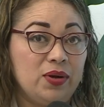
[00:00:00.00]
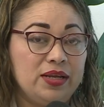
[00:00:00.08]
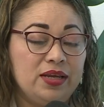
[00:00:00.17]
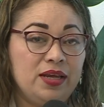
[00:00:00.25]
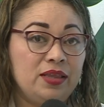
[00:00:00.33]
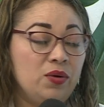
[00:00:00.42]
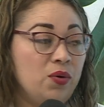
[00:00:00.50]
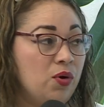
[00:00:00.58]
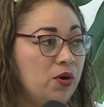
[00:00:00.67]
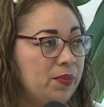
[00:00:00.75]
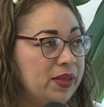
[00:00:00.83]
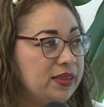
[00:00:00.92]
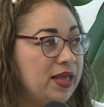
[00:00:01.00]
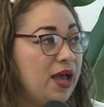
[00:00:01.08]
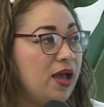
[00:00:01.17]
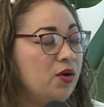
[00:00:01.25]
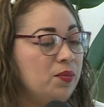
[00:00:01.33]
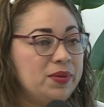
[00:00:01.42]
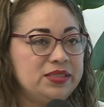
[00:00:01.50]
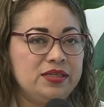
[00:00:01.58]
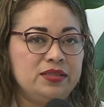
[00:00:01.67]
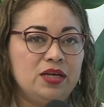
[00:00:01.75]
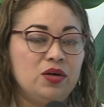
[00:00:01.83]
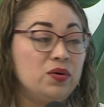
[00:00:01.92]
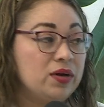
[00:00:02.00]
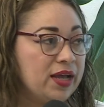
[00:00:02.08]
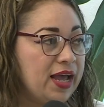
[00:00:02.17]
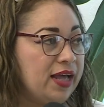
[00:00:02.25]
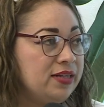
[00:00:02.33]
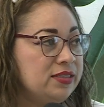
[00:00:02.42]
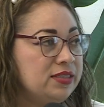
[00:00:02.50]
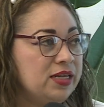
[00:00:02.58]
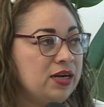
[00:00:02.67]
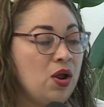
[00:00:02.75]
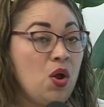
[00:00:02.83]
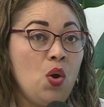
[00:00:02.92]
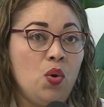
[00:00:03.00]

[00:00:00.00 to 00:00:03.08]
alguien que esté en un hospital, un paciente con cáncer,